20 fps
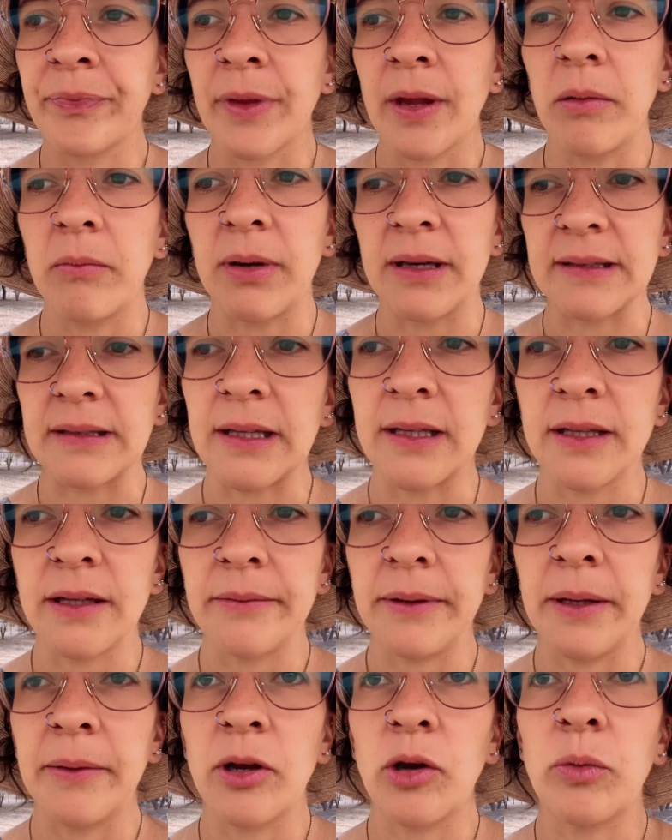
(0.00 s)
bastante
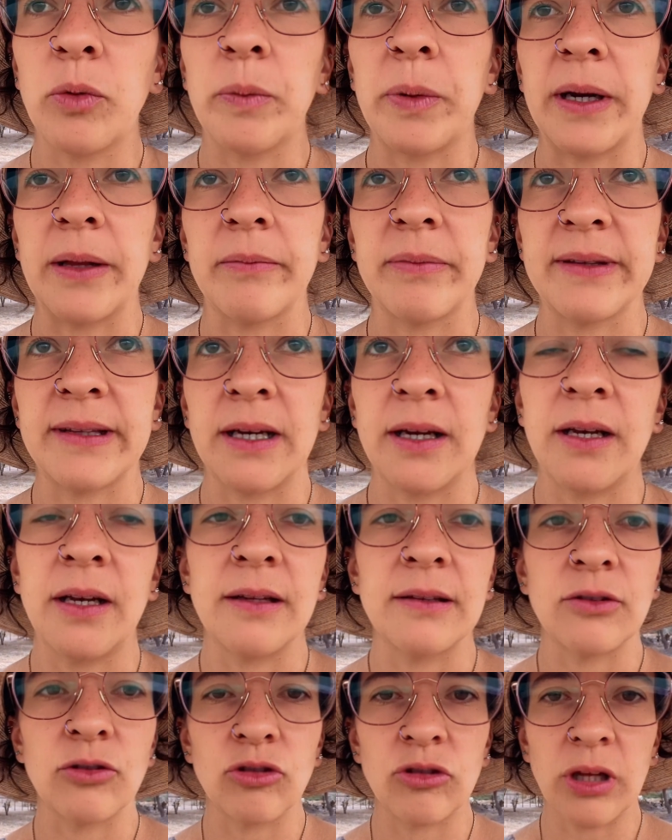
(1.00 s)
bien como para empezar en
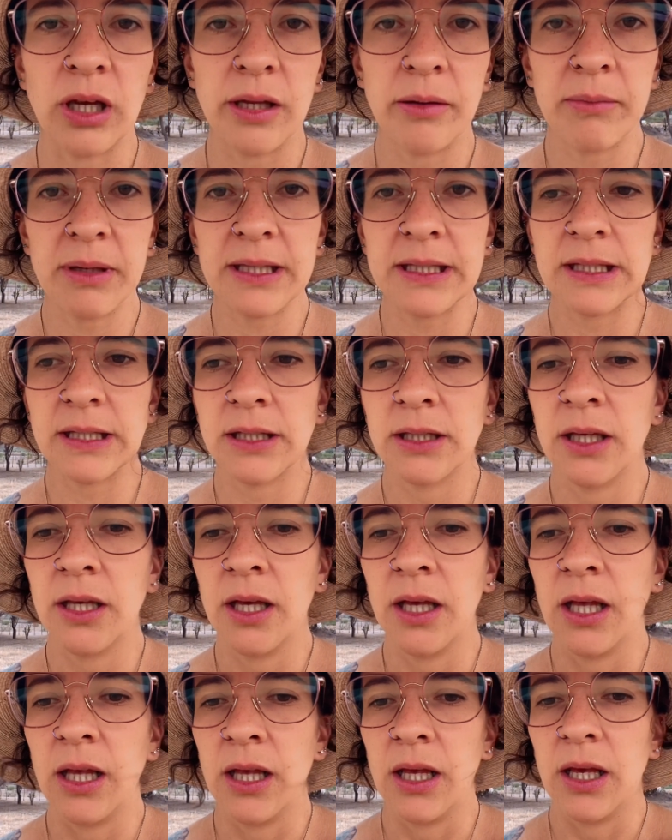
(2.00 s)
estos climas,
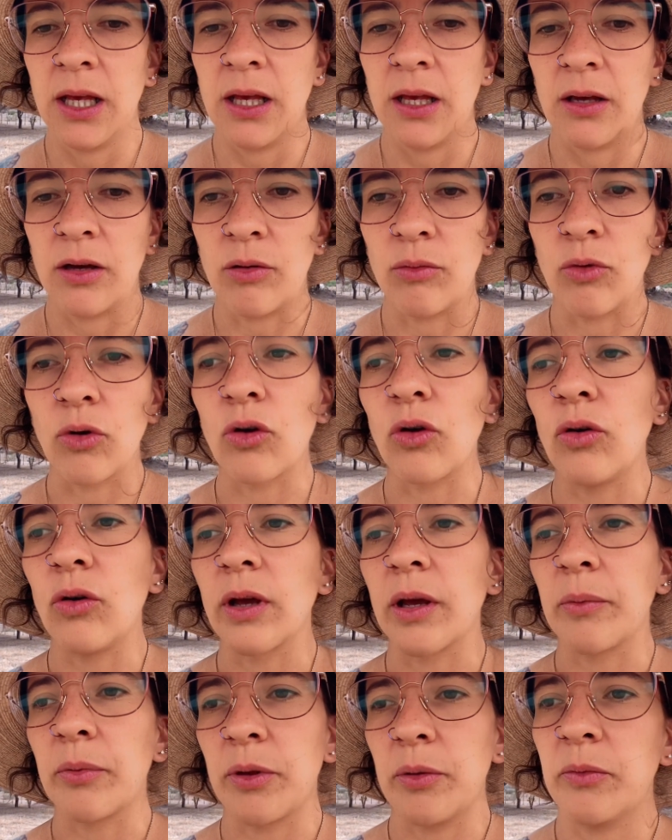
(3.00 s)
como con lo
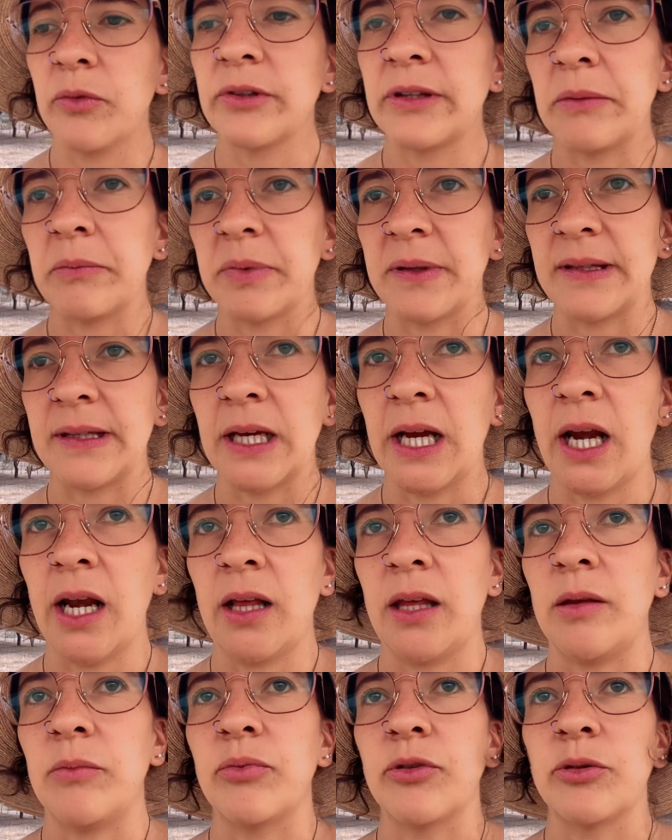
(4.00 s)
que podemos empezar
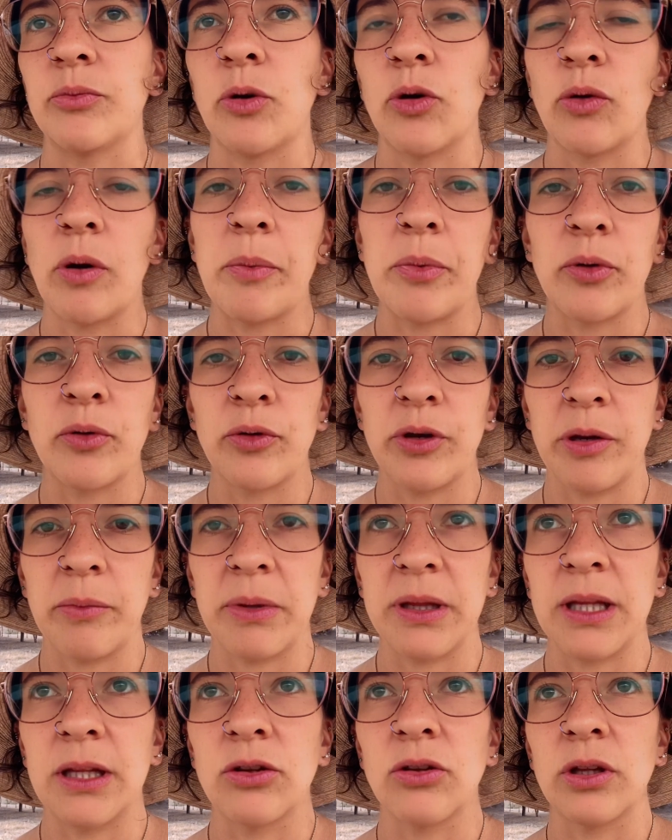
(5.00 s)
y pues poco a poco ir
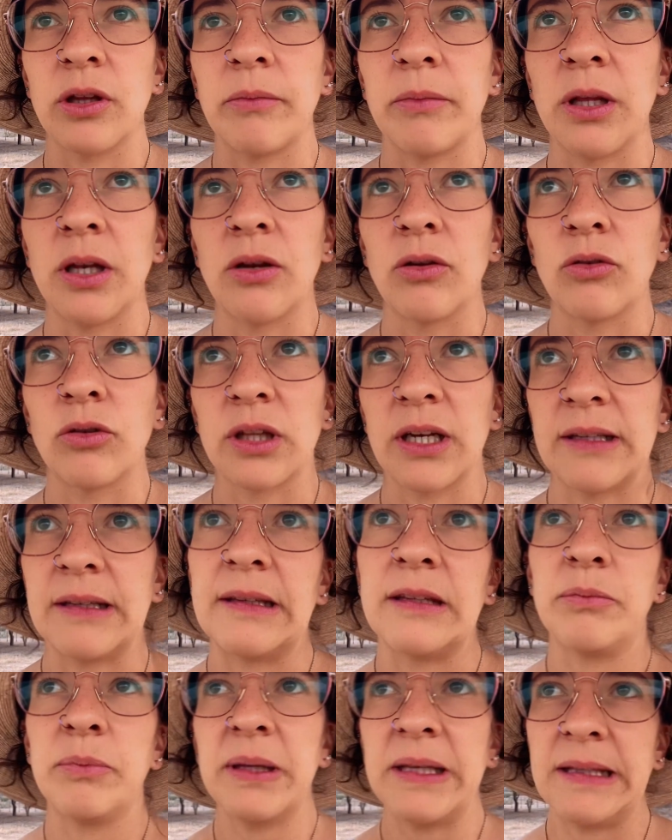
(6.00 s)
metiendo también otras
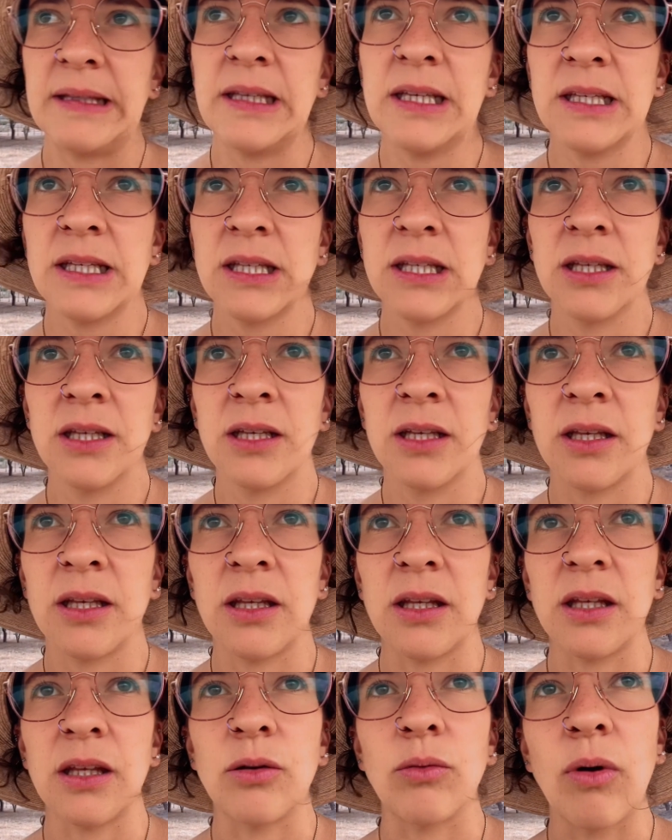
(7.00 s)
especies.
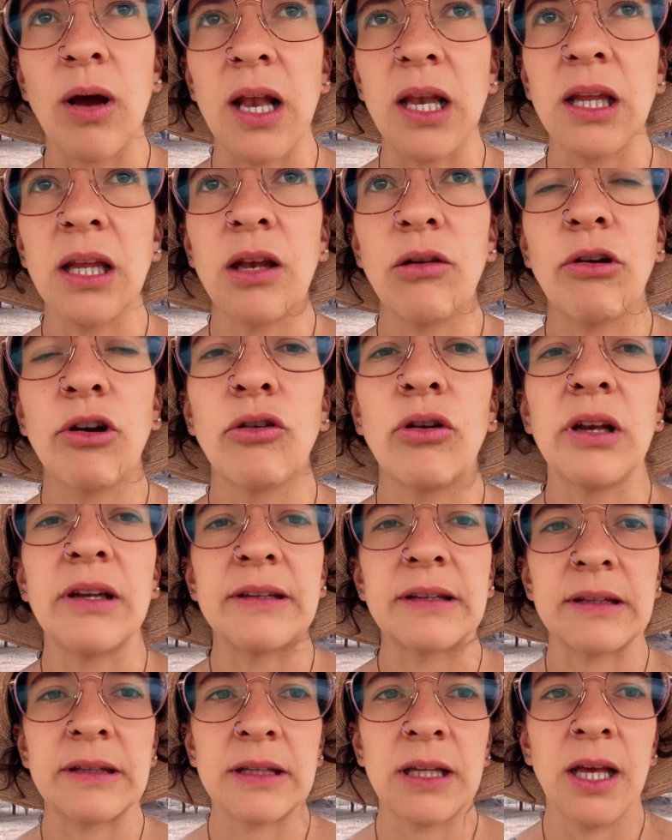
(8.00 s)
Igual y luego
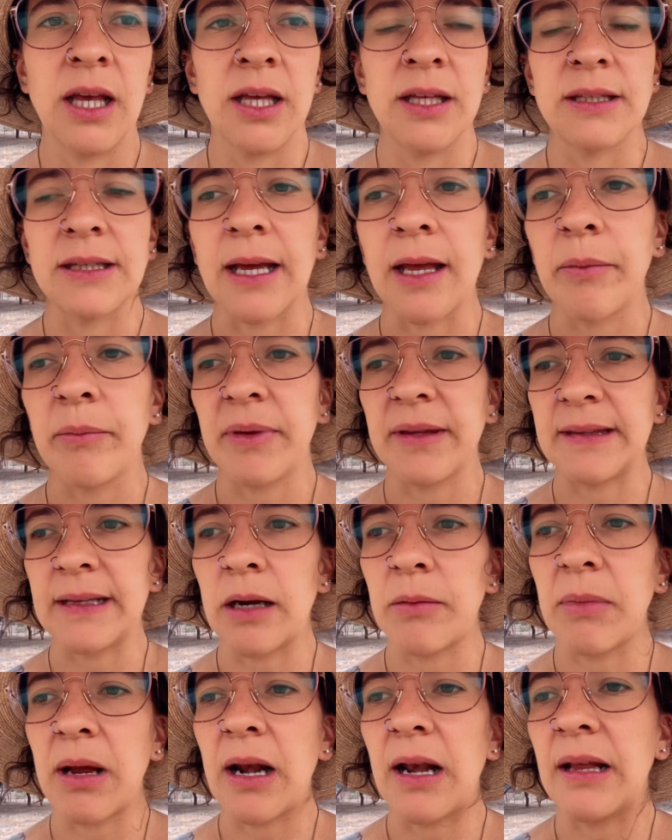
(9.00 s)
les, ya que empiece a
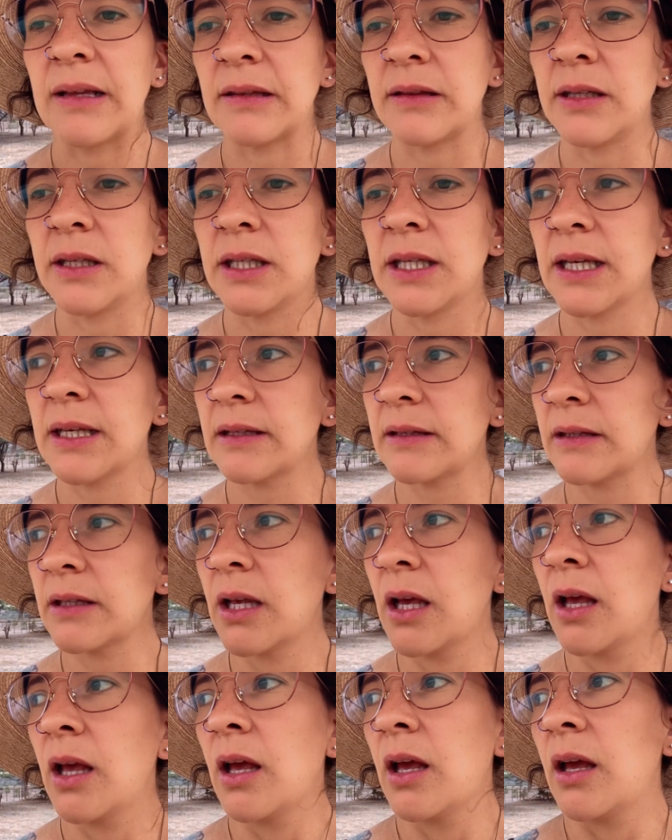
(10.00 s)
armar las líneas,
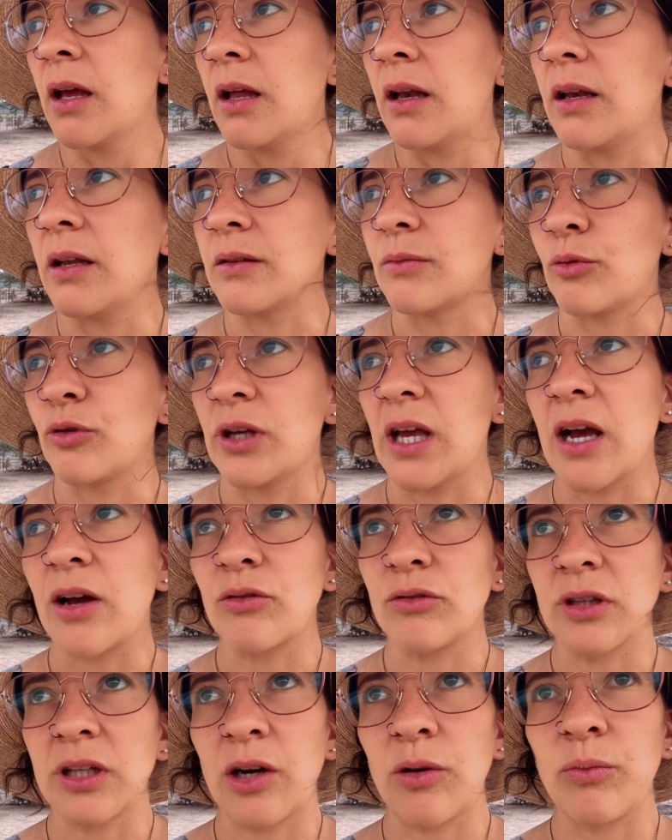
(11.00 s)
les voy a
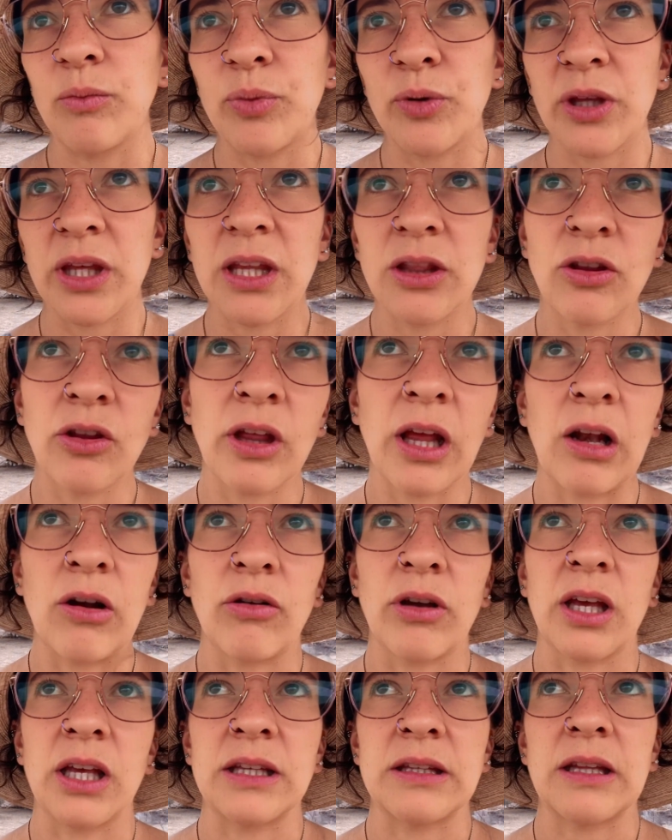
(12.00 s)
contar un poquito de lo
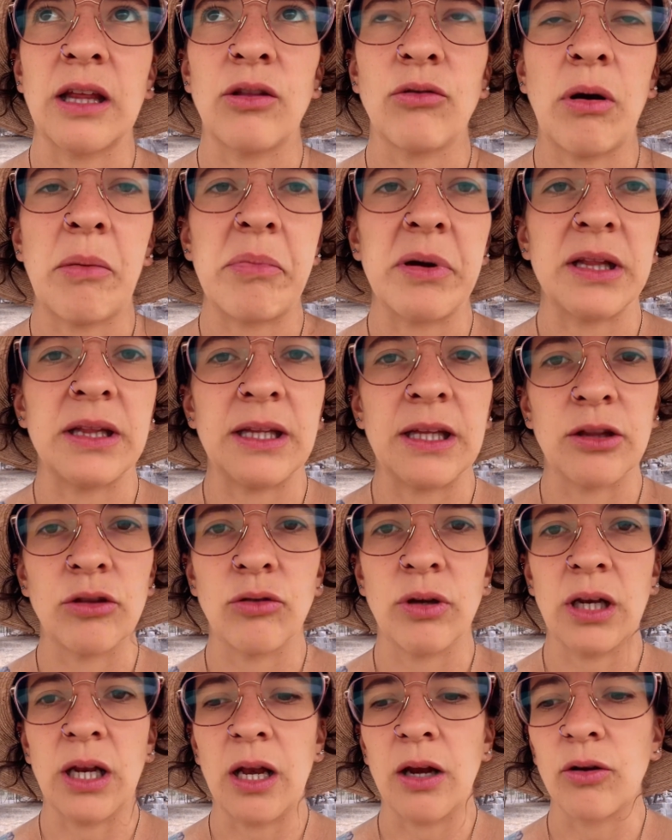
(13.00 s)
que he estado aprendiendo
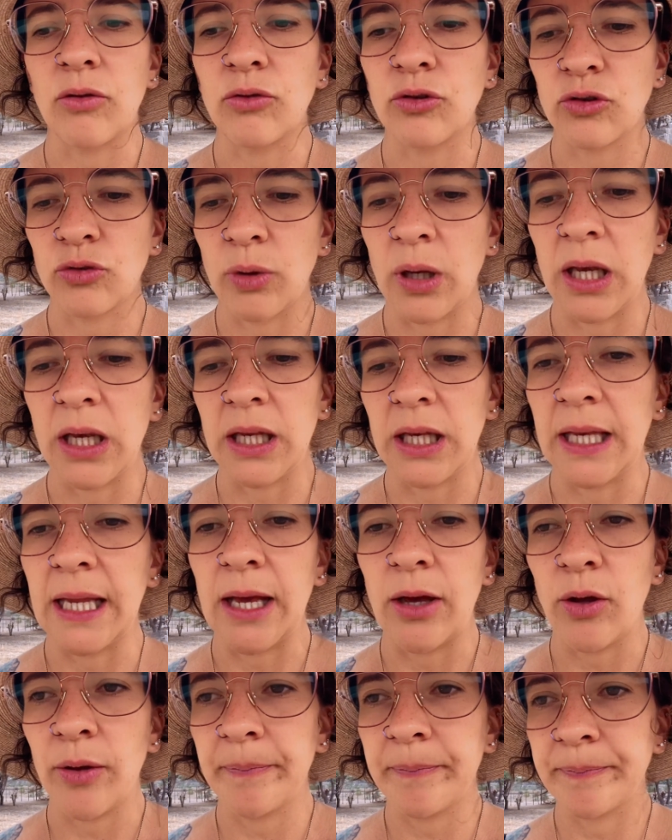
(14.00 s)
en el curso en
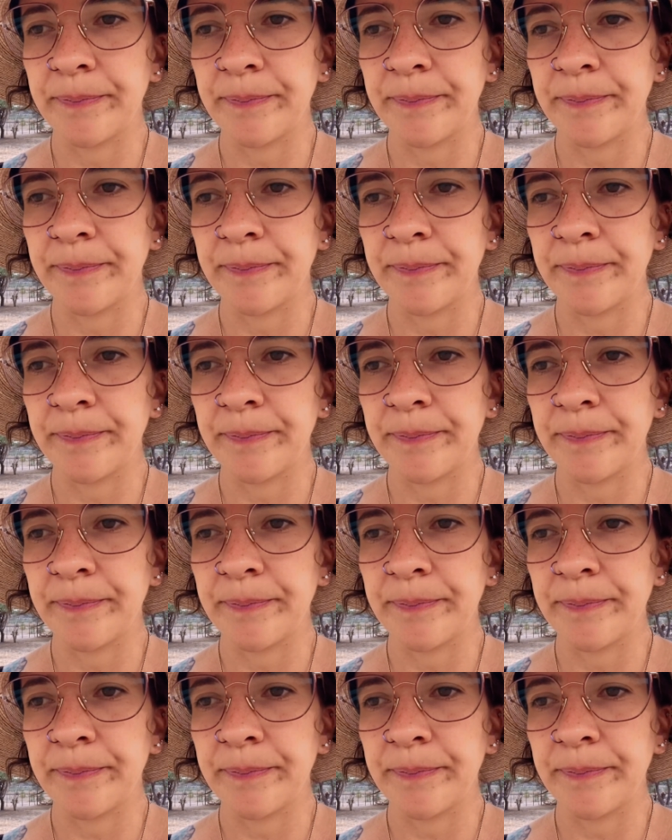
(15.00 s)
línea